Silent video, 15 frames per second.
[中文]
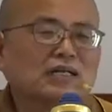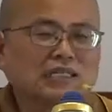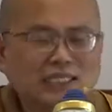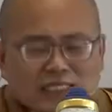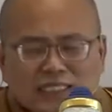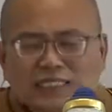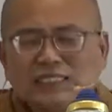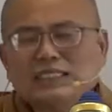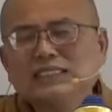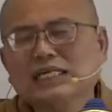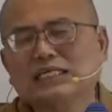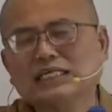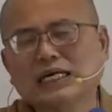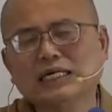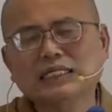你可以影
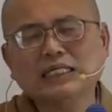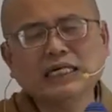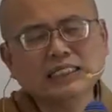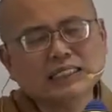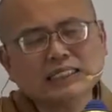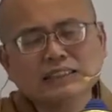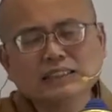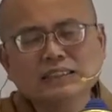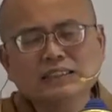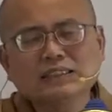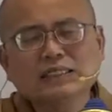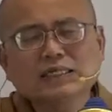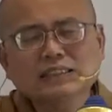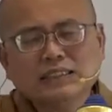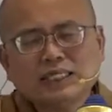响他，但是
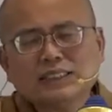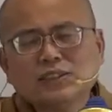他